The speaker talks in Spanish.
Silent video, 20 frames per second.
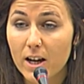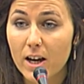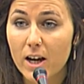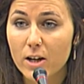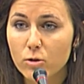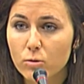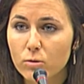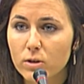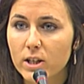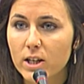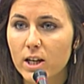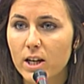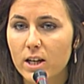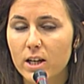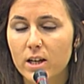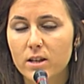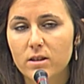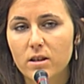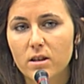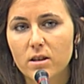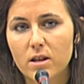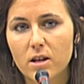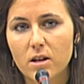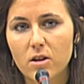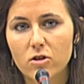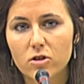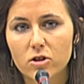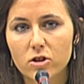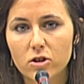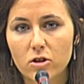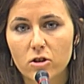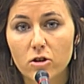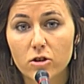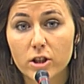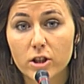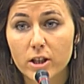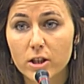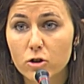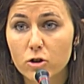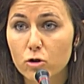ayuden a garantizar los,
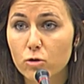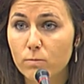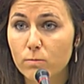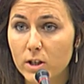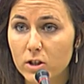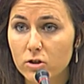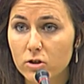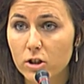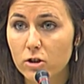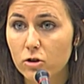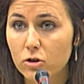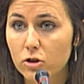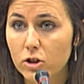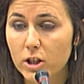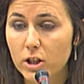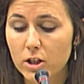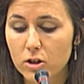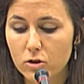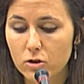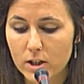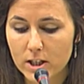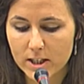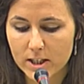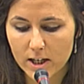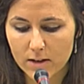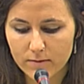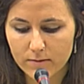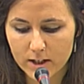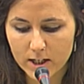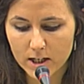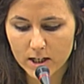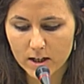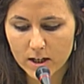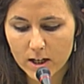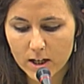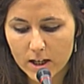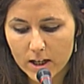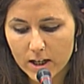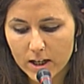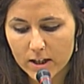los derechos humanos de todos y de todas, que al final
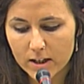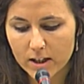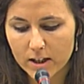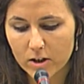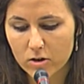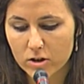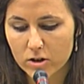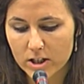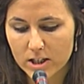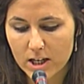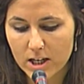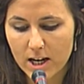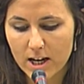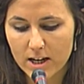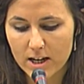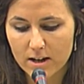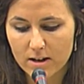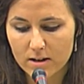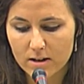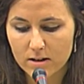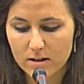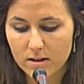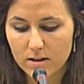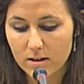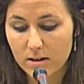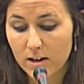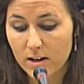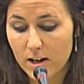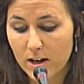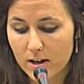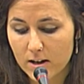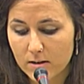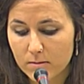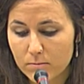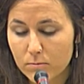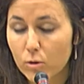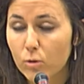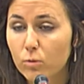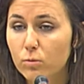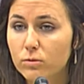creo que es la,
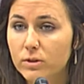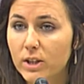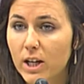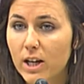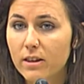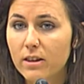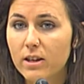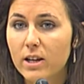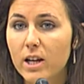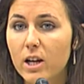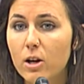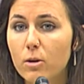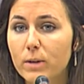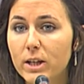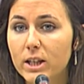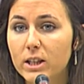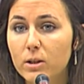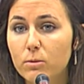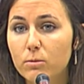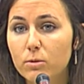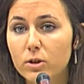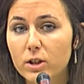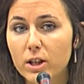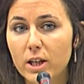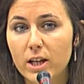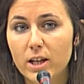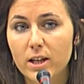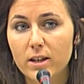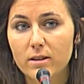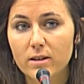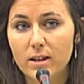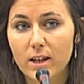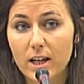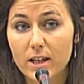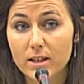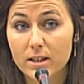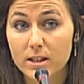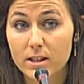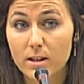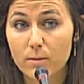voluntad y el objetivo de,
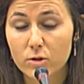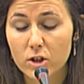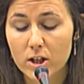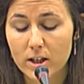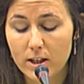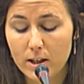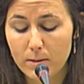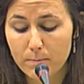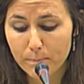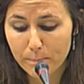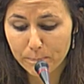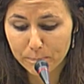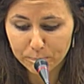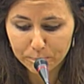las que estamos aquí.